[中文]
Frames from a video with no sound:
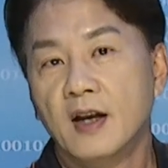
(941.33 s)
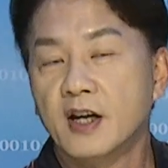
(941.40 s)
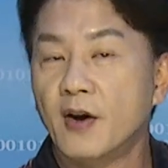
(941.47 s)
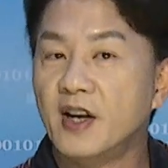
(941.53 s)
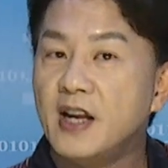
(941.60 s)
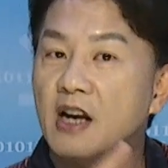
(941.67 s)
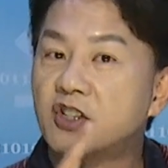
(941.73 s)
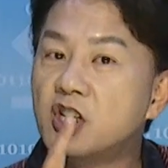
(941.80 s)

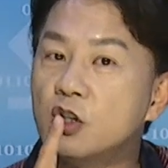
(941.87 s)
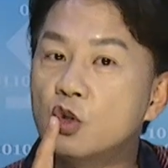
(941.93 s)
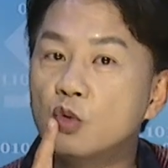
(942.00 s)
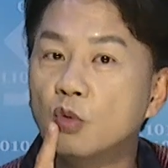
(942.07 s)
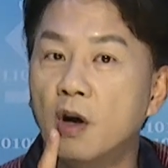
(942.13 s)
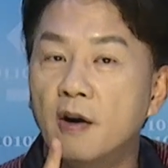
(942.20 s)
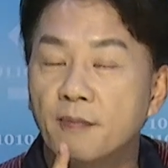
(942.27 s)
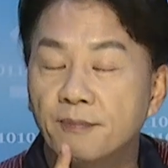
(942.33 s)
各位，你要记
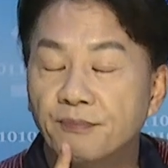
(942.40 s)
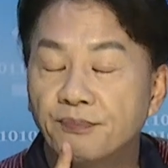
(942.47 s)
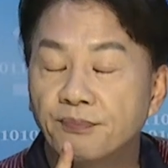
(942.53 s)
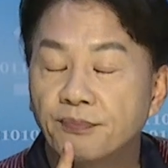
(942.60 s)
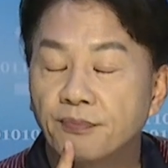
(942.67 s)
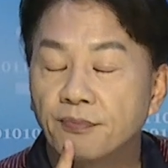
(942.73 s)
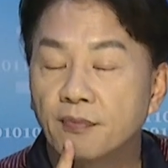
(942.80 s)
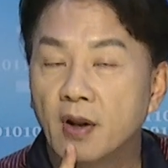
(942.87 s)
住哦，
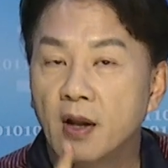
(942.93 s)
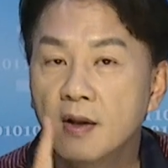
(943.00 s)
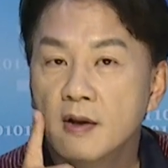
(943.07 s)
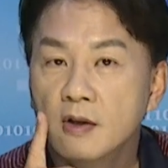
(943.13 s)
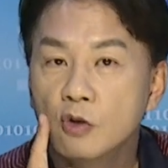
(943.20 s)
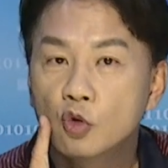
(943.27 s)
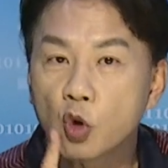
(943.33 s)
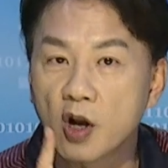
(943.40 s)

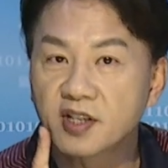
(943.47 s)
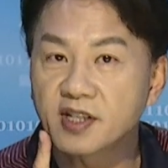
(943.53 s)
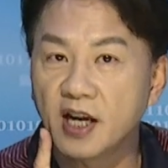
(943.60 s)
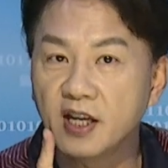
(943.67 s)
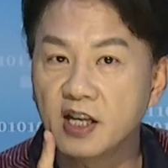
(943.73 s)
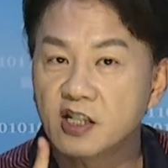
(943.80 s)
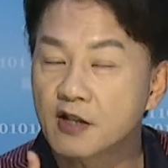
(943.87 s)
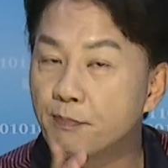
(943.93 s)
做
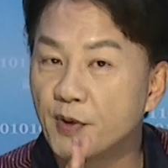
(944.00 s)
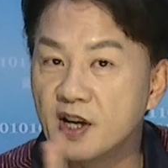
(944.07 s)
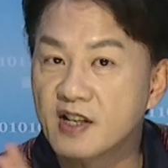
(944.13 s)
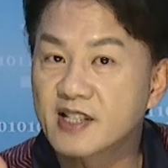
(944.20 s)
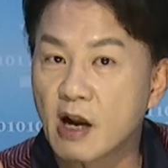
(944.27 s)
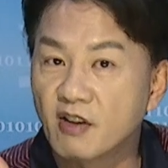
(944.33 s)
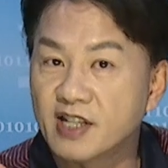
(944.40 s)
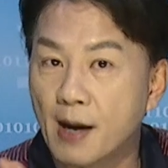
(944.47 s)
生意是不
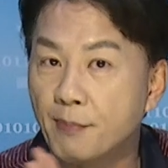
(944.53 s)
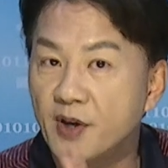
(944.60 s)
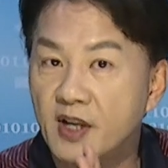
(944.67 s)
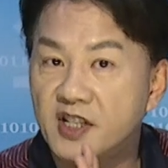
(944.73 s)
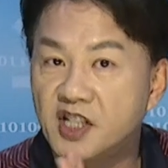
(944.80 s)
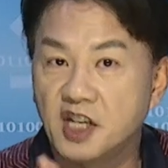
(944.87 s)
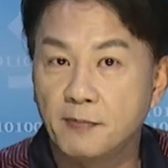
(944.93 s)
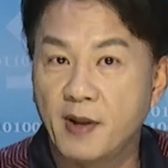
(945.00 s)
能造假、不
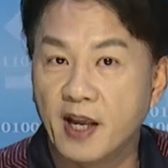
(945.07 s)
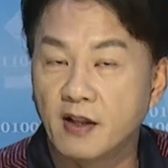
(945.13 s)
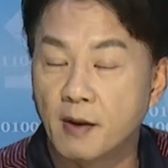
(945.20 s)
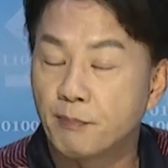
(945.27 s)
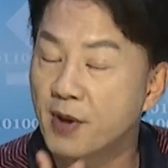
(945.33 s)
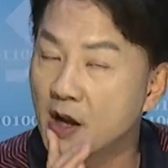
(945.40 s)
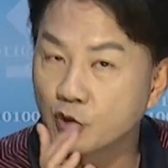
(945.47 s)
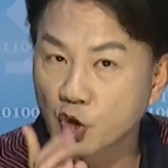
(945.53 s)
能欺骗
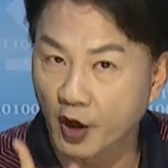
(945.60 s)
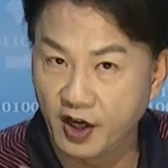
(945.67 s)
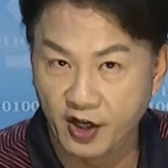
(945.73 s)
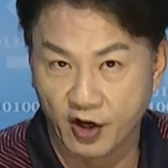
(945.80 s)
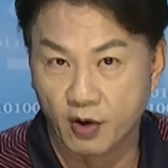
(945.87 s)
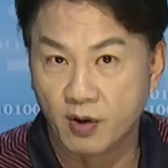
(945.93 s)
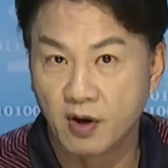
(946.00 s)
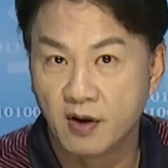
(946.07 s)
的，不要吹
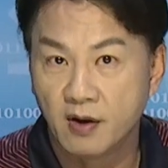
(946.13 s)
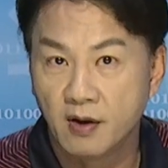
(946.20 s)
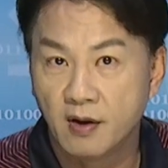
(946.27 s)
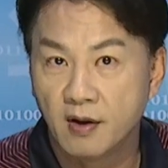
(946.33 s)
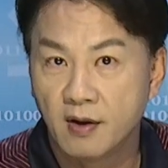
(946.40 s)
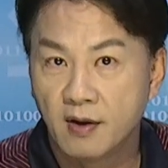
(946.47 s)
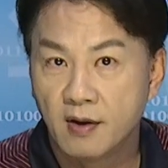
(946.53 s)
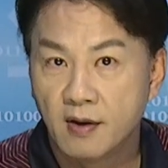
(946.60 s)
牛，哦，
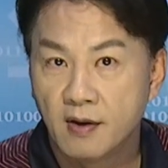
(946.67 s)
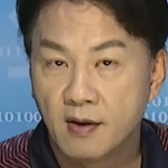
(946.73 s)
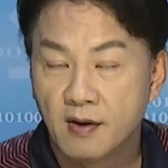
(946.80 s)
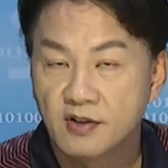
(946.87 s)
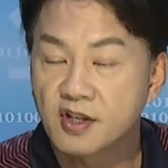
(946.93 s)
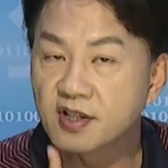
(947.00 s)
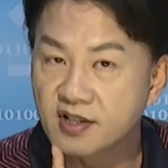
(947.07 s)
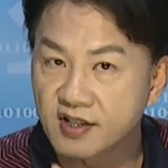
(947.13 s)

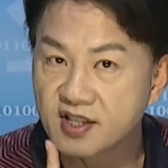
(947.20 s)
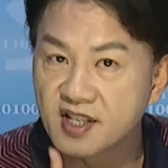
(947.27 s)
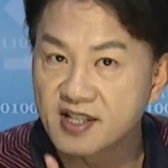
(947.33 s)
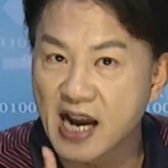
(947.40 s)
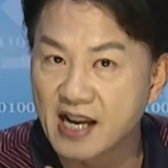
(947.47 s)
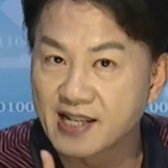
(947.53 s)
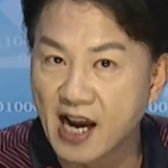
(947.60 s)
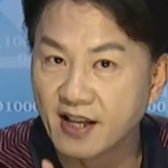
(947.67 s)
是实实
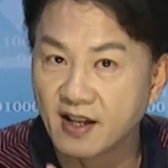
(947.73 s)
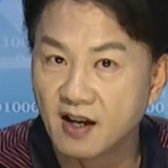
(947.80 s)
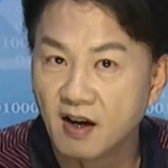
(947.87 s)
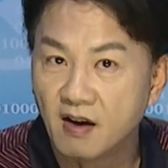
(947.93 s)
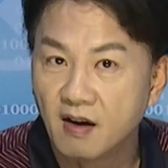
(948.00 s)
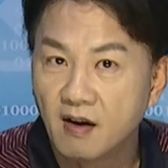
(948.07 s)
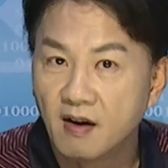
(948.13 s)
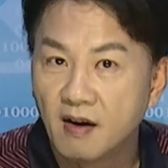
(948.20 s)
在在
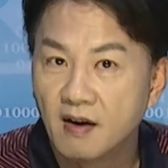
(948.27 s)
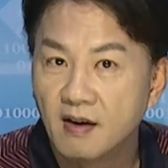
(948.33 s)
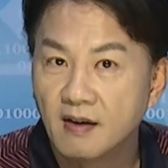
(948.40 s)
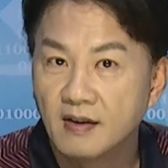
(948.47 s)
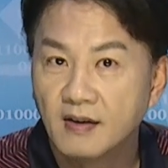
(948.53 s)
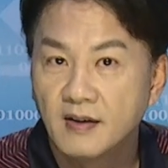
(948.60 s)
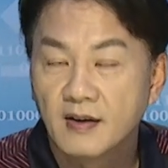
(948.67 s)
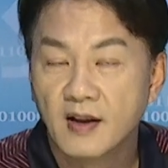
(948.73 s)
的。
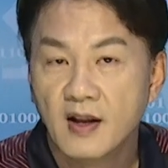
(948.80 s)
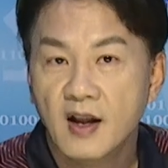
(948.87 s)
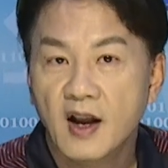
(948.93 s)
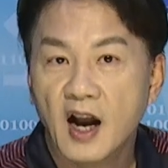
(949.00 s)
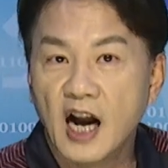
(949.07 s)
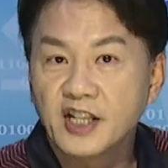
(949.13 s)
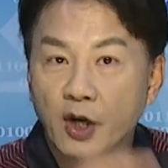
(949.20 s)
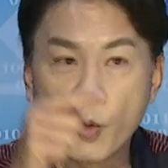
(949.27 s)

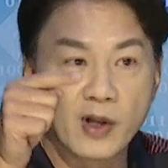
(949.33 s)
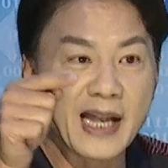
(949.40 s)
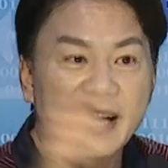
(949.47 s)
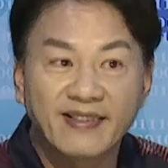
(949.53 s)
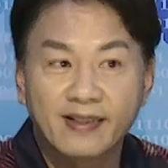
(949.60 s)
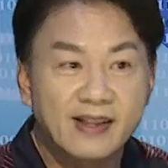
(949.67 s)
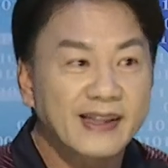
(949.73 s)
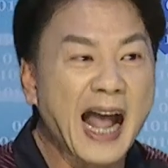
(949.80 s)
而且我
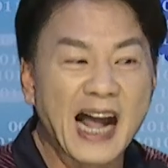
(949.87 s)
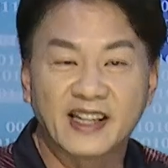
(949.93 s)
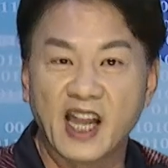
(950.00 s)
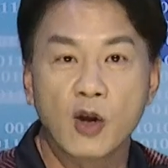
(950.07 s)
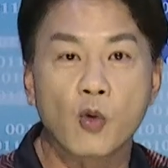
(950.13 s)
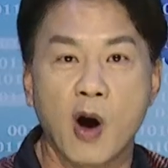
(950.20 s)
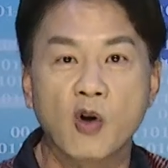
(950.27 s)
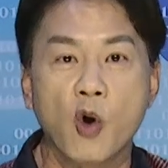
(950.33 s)
在大
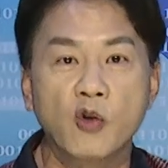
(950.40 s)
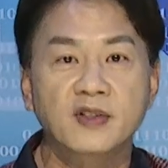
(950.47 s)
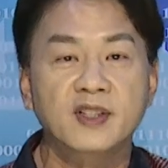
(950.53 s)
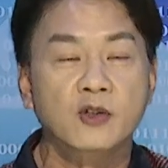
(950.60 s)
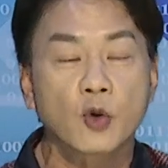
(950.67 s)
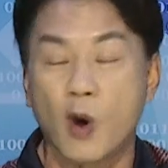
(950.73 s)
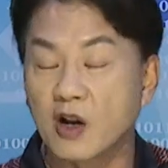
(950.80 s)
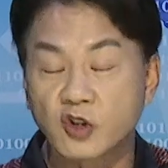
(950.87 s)
庭广共
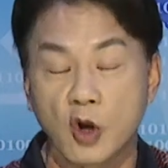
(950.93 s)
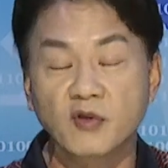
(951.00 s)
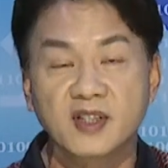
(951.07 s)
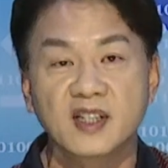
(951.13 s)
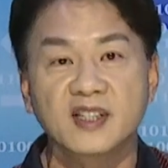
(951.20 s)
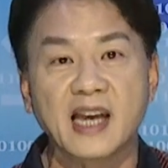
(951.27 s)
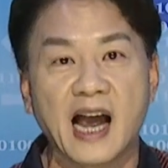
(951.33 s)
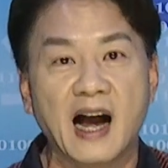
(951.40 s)
广众
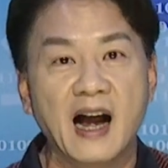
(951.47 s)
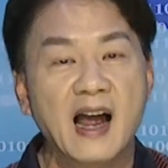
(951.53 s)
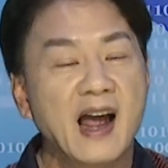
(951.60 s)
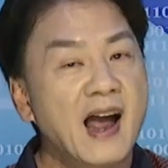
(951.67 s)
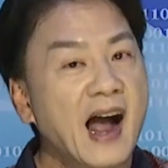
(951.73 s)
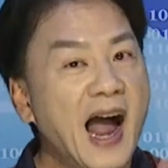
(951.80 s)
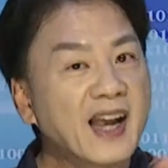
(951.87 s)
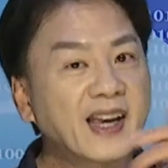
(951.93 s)
之下
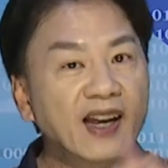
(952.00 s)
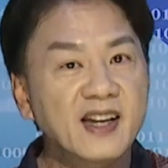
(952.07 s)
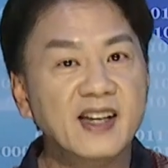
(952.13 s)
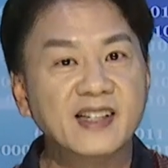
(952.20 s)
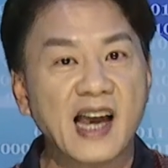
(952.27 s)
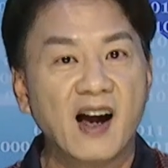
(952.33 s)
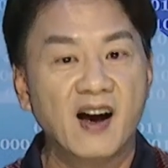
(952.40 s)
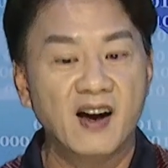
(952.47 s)
还跟
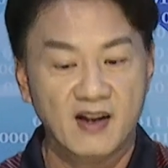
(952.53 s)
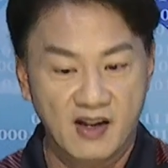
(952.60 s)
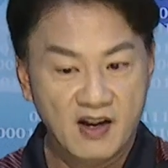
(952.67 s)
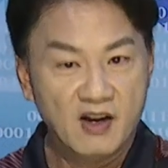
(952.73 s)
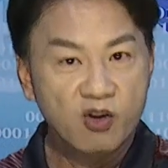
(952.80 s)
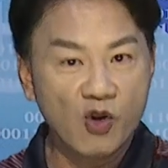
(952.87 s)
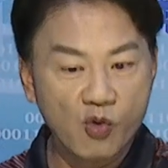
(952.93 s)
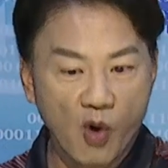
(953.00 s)
你讲，
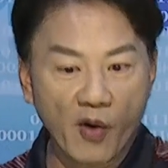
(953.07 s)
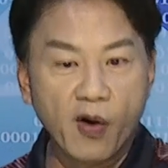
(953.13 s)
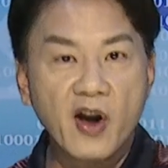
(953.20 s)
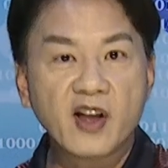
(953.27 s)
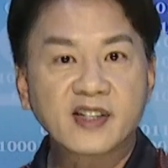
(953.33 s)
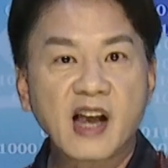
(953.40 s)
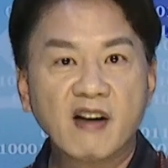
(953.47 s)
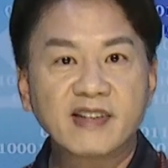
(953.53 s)
如果
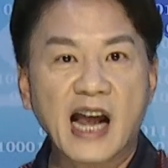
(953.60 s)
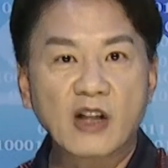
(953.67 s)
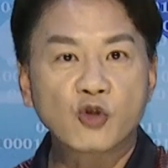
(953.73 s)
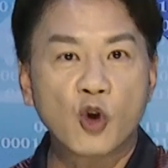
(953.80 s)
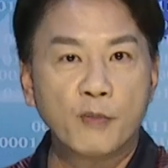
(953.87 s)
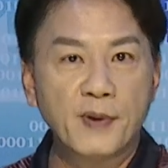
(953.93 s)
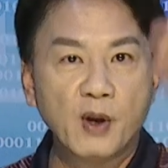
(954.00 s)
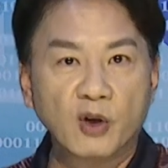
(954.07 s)
我有造假、
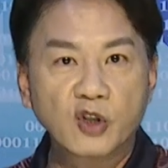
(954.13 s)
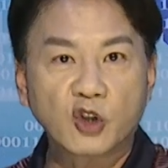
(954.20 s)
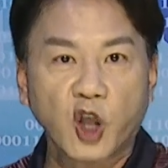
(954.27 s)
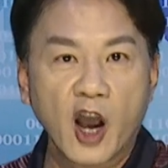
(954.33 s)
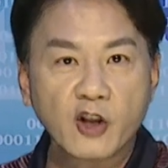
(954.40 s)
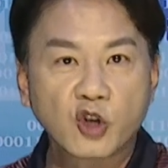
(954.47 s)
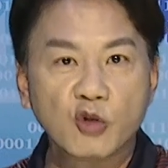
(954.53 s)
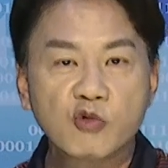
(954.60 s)
作弊，我就
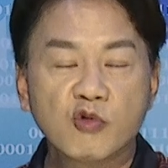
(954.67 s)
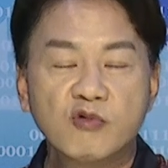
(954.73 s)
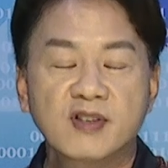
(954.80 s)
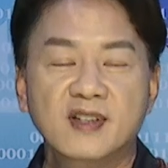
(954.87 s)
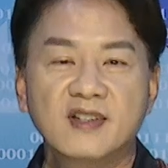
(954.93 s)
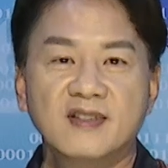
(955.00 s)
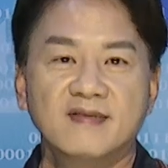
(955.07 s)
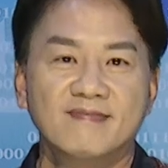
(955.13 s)
退出股
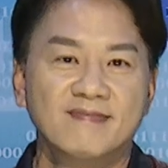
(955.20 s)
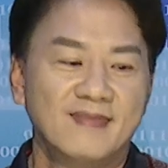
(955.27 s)
市。